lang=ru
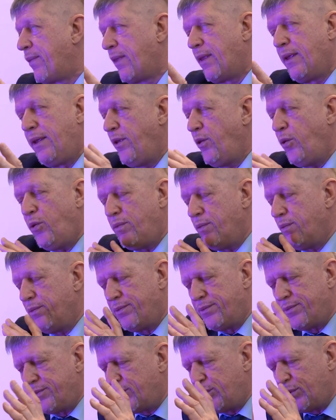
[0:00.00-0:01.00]

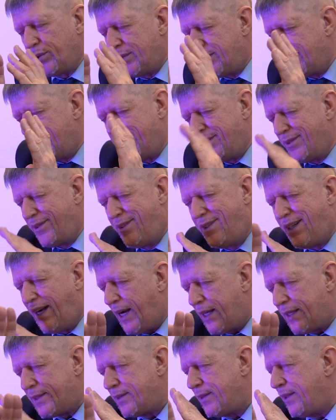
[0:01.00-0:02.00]
И тут
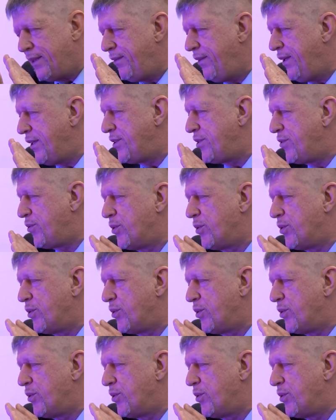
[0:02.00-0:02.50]
разные вещи.